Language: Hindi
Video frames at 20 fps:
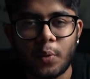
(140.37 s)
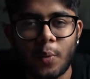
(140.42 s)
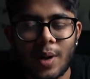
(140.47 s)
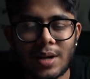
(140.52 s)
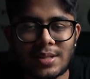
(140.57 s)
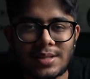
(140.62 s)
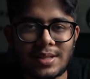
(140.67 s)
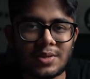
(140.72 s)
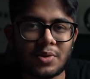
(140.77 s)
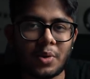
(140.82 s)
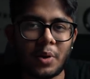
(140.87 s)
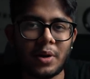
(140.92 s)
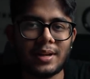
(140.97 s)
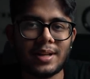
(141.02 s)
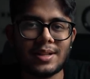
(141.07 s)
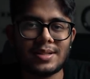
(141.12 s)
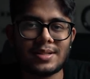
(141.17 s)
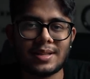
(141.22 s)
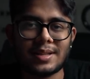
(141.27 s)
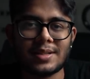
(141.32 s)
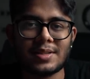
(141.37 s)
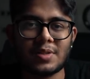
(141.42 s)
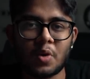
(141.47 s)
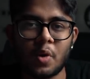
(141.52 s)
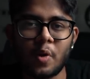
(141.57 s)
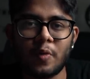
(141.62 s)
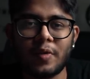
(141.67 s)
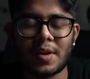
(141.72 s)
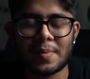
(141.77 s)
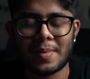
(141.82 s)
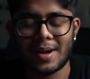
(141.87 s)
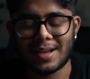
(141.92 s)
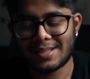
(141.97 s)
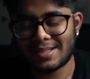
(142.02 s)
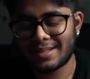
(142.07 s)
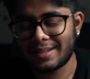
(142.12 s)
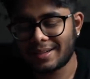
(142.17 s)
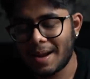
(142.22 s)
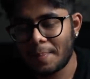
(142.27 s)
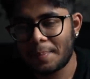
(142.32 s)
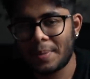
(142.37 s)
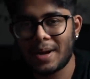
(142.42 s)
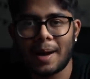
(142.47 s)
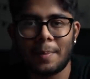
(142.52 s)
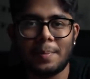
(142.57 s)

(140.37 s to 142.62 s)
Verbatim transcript: वंस इस कॉन्टेस्ट इज ओवर मैं इंस्टाग्राम पे